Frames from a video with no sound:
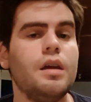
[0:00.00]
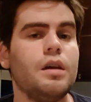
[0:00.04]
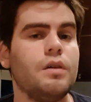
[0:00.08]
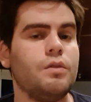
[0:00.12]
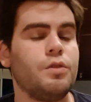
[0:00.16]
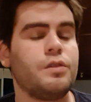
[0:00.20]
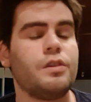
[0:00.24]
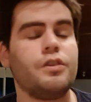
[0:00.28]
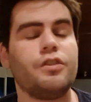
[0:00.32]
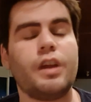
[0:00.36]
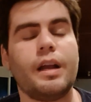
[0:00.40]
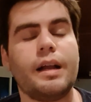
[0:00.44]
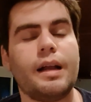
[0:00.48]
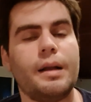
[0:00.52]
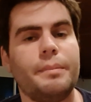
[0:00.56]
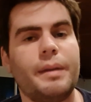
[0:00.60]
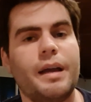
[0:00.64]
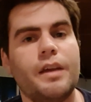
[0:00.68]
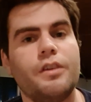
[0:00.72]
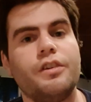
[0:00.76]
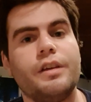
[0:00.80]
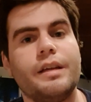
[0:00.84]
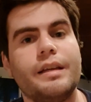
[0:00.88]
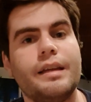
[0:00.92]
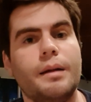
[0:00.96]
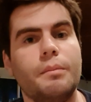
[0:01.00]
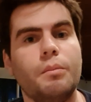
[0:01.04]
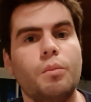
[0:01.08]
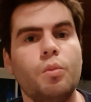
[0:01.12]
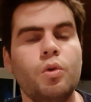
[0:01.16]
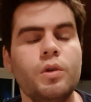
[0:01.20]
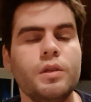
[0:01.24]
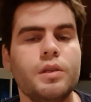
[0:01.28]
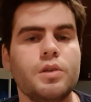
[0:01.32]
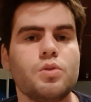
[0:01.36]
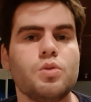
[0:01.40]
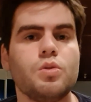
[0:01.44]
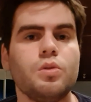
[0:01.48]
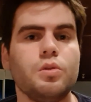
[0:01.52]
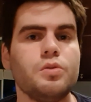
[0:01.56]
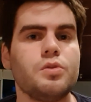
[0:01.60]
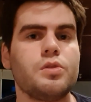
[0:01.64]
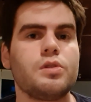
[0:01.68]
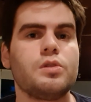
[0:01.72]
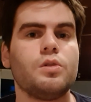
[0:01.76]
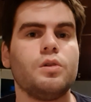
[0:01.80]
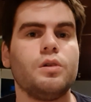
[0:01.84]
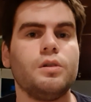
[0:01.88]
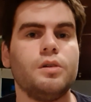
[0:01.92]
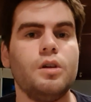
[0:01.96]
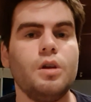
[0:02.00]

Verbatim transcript: você já é capaz de criar muitas, soluções,